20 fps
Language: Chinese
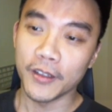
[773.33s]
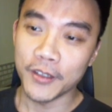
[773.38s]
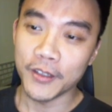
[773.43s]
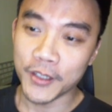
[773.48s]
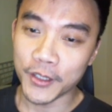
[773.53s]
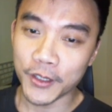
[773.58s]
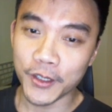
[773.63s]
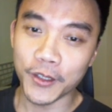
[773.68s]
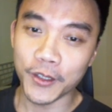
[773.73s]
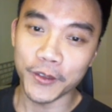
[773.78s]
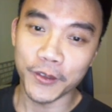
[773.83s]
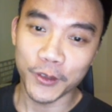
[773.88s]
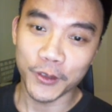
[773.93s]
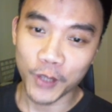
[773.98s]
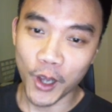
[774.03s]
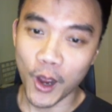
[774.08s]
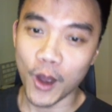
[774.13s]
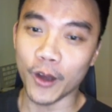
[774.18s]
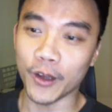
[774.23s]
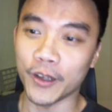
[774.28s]
这个
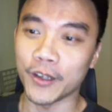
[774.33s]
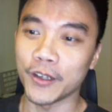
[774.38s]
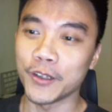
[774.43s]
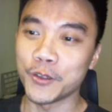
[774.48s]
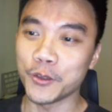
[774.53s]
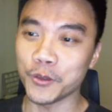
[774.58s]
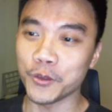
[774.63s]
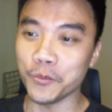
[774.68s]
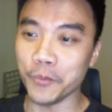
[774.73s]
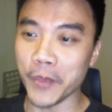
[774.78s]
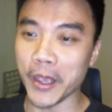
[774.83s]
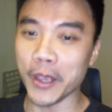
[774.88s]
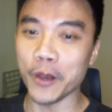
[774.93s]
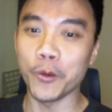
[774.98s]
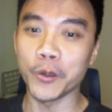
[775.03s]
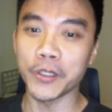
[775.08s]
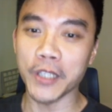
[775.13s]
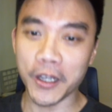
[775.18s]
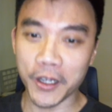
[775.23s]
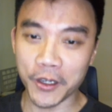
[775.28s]
talk 就是美
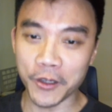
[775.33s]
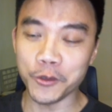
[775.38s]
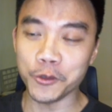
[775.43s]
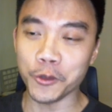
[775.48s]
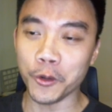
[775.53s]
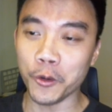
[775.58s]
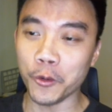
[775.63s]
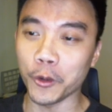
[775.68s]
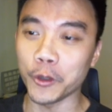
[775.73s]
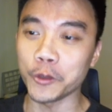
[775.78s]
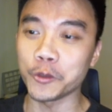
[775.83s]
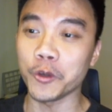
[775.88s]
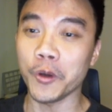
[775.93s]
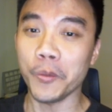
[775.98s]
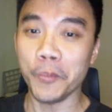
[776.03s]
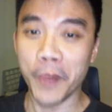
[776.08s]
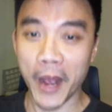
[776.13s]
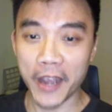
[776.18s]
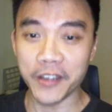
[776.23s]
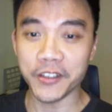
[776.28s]
国在跟中国说，
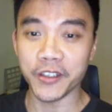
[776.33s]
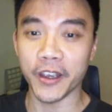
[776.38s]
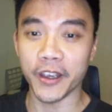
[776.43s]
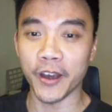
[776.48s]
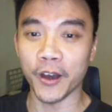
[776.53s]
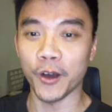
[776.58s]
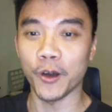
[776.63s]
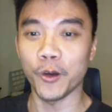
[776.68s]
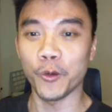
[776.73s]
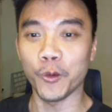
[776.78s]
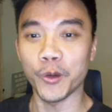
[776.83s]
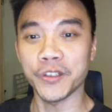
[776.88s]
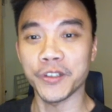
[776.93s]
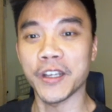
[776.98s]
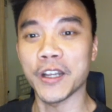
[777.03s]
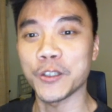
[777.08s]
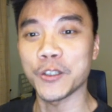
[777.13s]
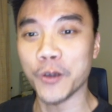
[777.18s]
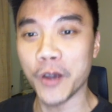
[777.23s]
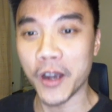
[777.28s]
拍谁哦，我现
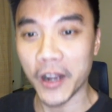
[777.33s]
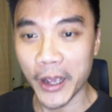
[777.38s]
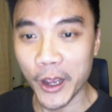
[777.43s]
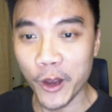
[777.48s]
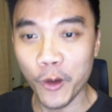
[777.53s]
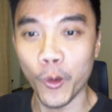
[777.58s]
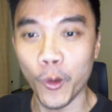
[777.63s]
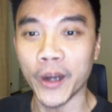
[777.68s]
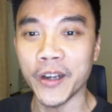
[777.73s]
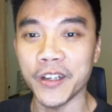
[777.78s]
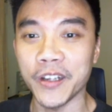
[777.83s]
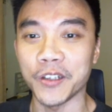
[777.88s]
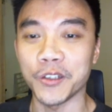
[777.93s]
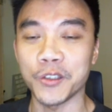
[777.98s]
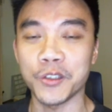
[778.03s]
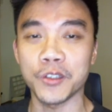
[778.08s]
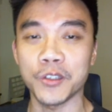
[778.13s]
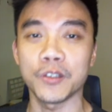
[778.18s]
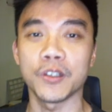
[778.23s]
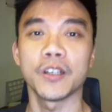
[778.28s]
在就要来管你的
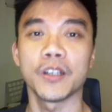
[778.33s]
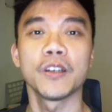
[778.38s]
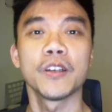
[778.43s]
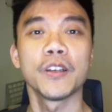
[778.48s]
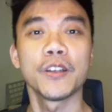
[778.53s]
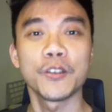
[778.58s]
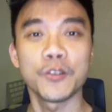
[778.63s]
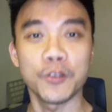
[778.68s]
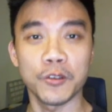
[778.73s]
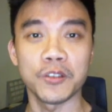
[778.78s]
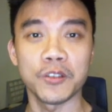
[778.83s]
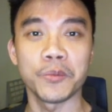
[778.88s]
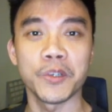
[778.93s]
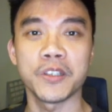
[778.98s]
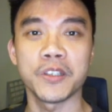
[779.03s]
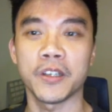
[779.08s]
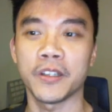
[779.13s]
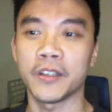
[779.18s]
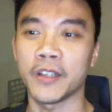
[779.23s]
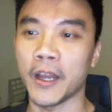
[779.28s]
事了，就这么
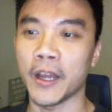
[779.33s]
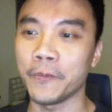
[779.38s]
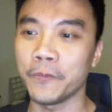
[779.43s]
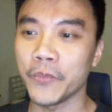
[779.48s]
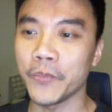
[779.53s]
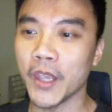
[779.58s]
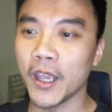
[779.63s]
简单。